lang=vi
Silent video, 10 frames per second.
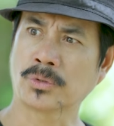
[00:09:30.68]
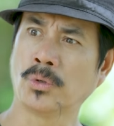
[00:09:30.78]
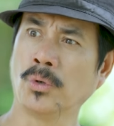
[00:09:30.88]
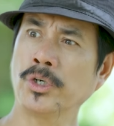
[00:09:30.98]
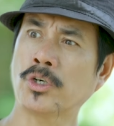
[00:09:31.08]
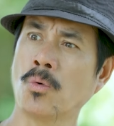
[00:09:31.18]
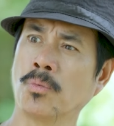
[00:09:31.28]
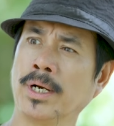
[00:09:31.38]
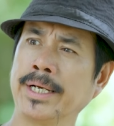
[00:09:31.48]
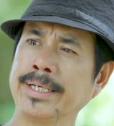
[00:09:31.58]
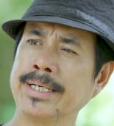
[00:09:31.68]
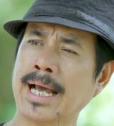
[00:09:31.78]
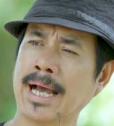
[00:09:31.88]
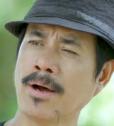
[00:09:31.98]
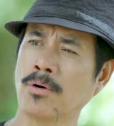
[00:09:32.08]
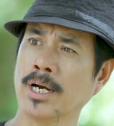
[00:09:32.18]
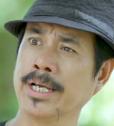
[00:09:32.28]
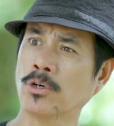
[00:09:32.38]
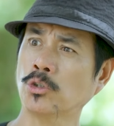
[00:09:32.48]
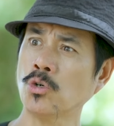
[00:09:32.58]
cuối cùng ly nào là
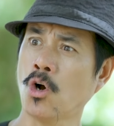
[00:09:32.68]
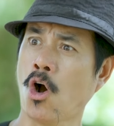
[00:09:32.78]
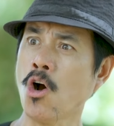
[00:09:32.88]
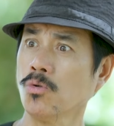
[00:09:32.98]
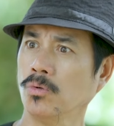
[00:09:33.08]
ly có thuốc ngủ